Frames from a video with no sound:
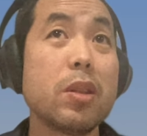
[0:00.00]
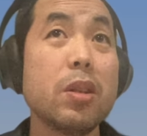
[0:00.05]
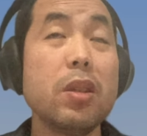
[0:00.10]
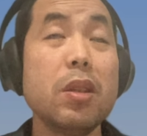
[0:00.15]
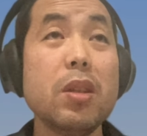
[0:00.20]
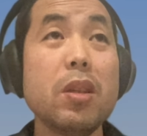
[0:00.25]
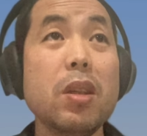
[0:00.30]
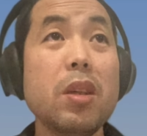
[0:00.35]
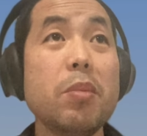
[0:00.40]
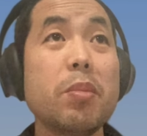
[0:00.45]

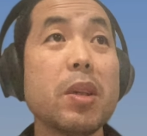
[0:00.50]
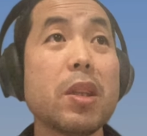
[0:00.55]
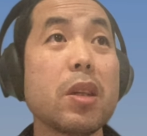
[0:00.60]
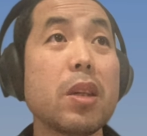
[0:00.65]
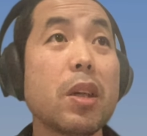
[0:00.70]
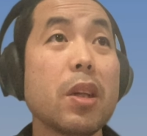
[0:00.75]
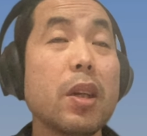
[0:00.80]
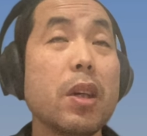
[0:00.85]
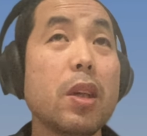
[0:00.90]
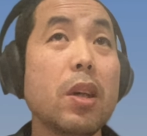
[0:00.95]
那么
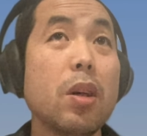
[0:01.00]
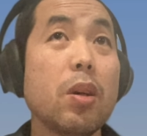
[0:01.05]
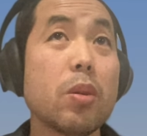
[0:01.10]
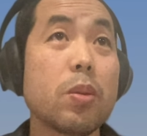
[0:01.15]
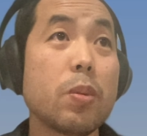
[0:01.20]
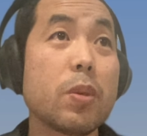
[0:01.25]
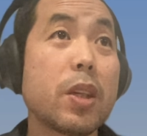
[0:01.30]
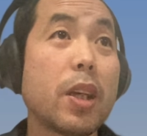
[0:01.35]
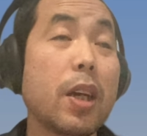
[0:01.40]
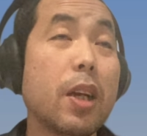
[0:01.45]
的
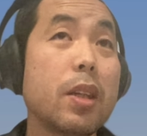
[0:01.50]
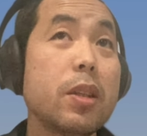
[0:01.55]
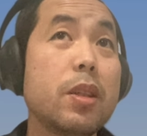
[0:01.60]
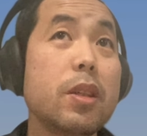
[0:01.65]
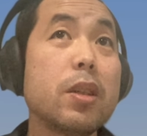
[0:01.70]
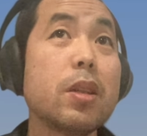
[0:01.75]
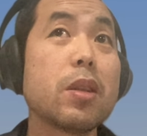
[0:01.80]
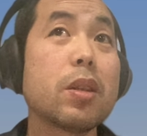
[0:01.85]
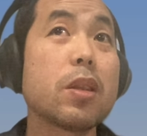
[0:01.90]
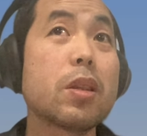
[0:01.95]
天然
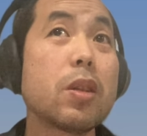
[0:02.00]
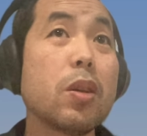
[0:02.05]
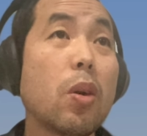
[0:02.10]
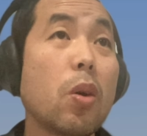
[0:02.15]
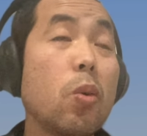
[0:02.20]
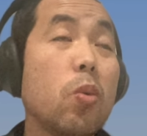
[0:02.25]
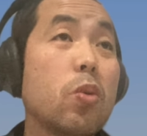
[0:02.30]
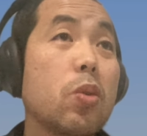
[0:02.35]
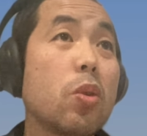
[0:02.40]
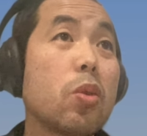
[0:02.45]
气，
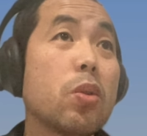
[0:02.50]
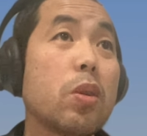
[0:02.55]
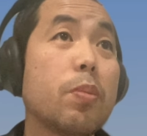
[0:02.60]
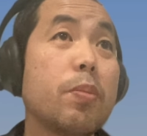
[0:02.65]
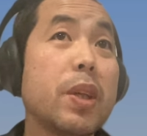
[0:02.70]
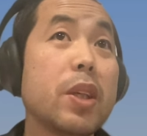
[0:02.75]
欧洲